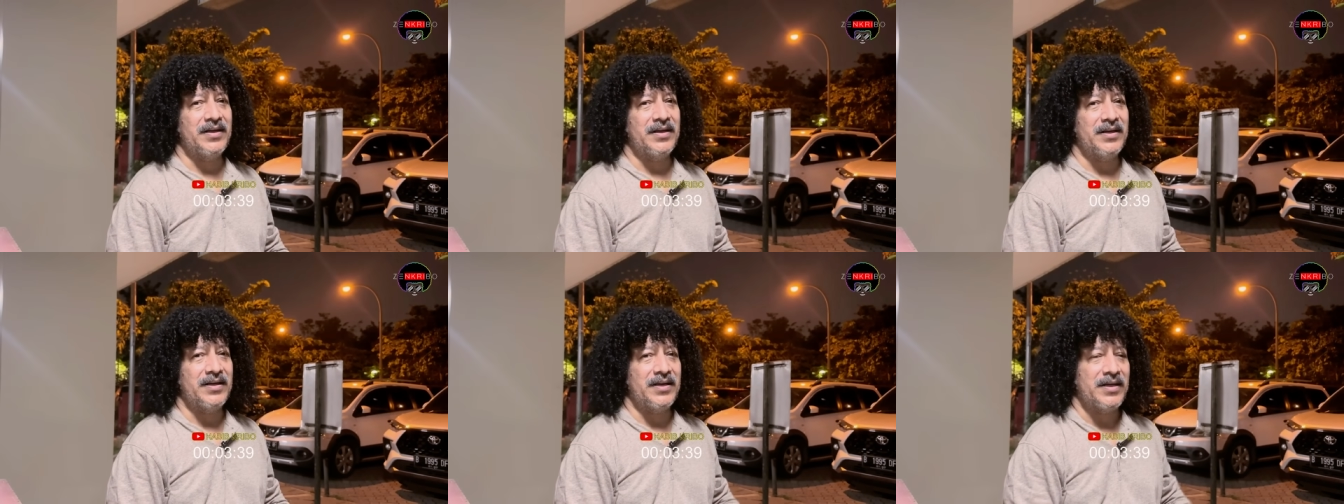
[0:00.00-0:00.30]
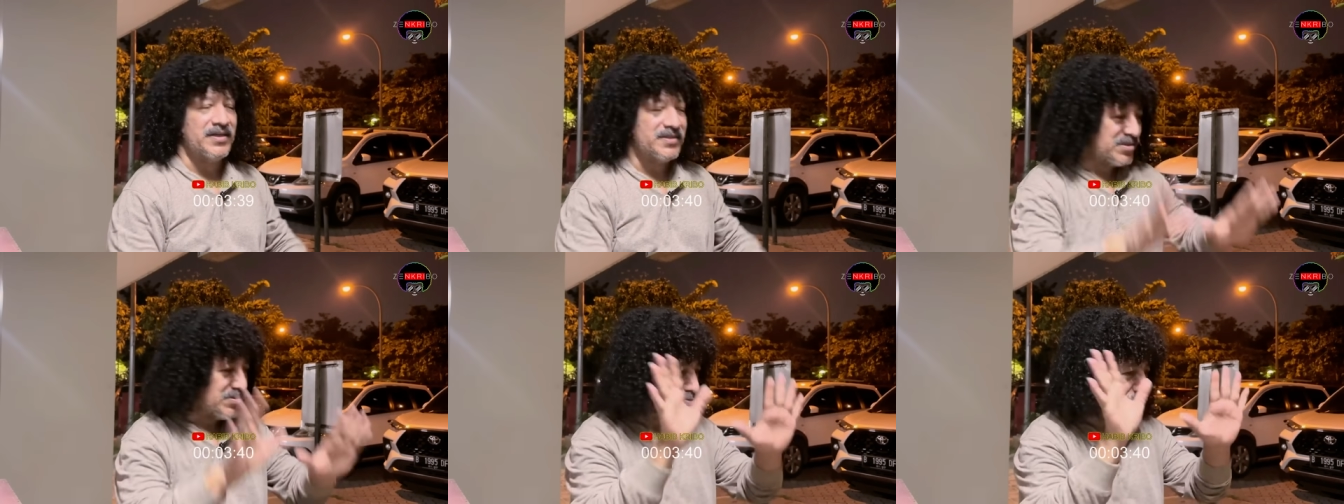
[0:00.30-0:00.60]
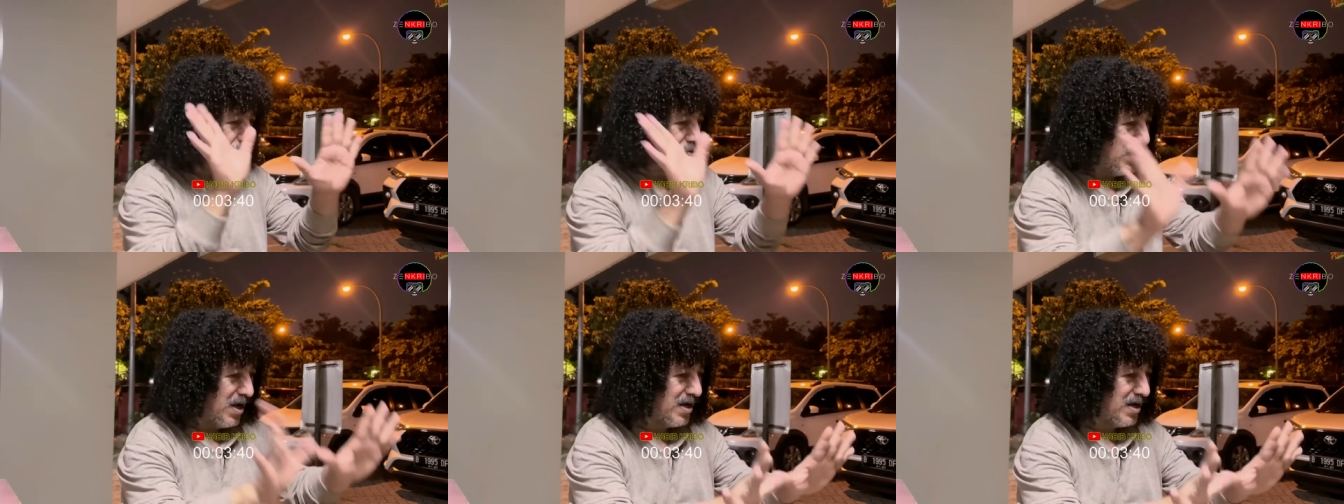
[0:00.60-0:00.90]
Lah,
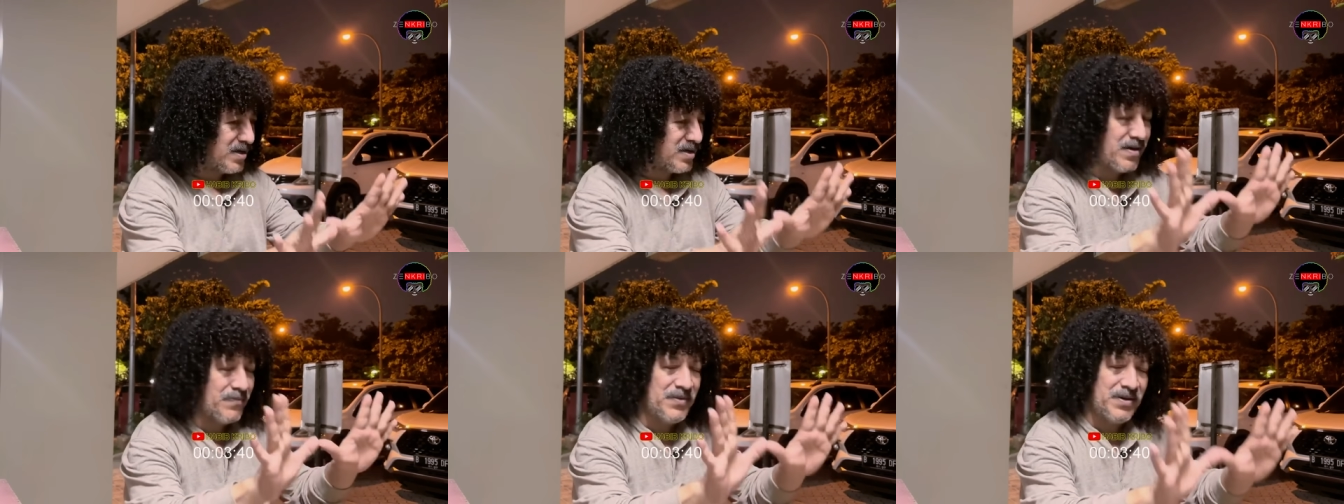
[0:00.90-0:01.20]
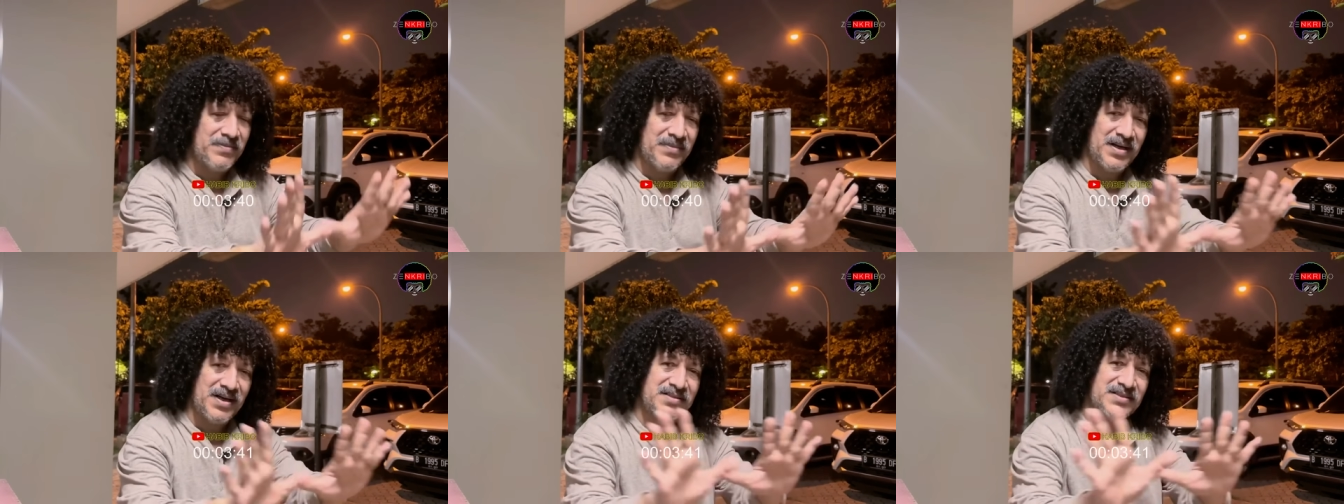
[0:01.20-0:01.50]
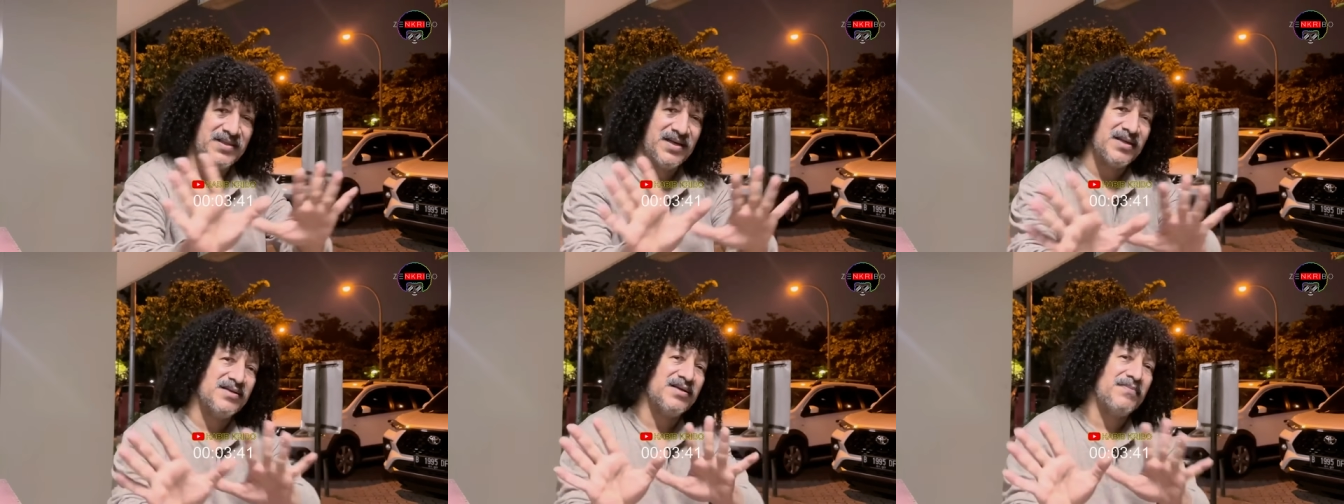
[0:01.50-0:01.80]
semua agama
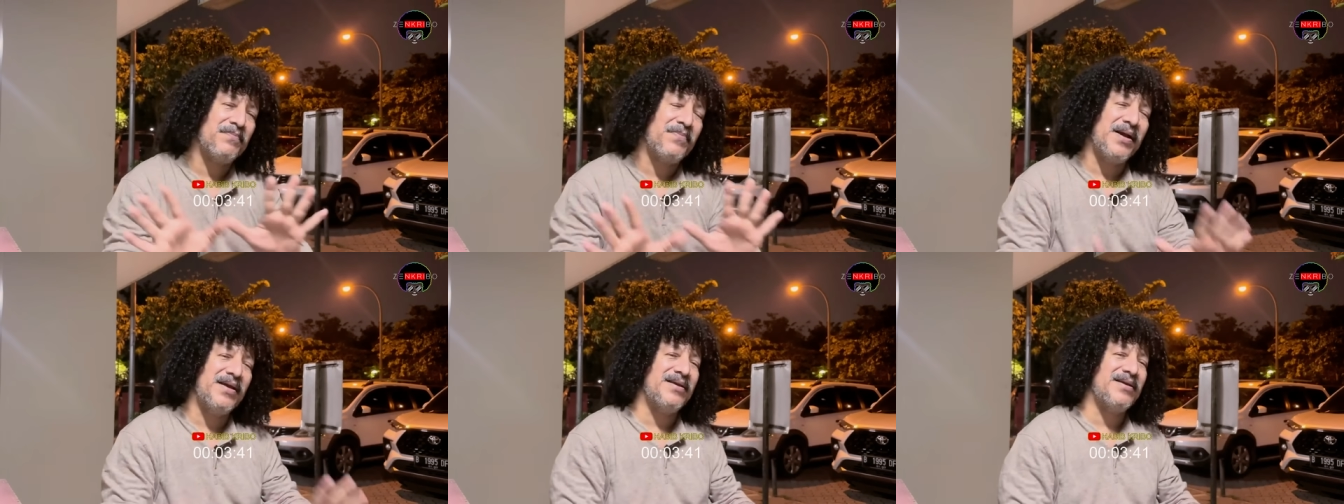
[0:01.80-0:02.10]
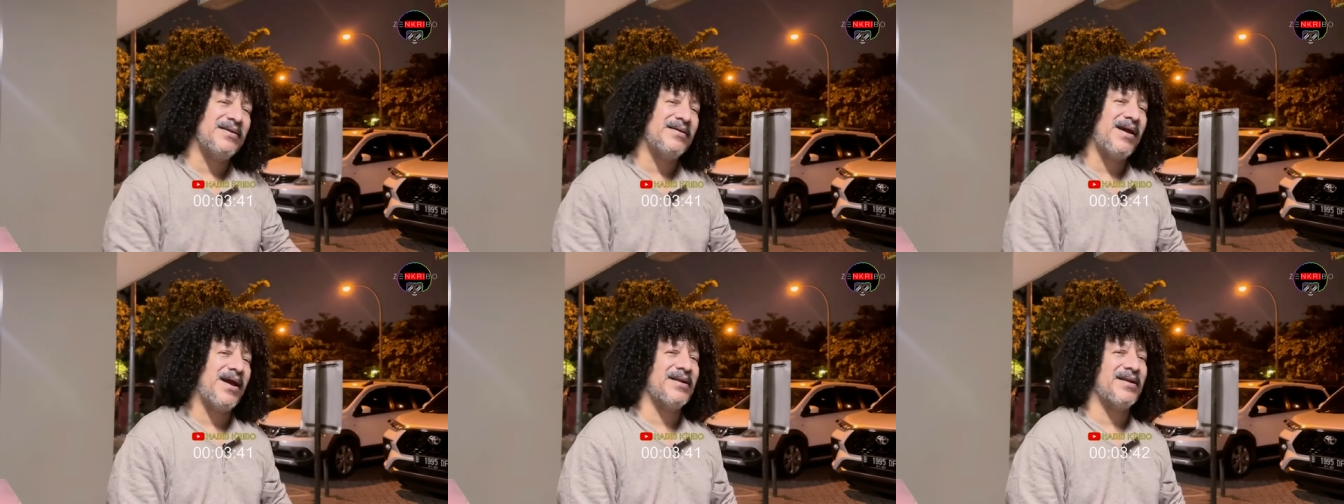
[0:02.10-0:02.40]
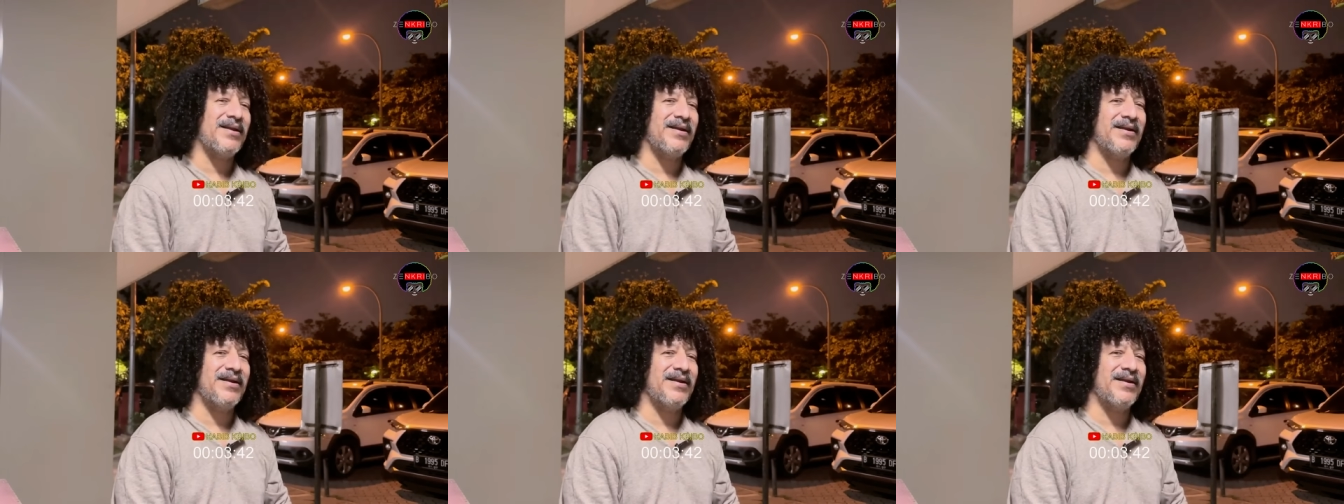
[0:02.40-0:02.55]
mengajarkan kebaikan.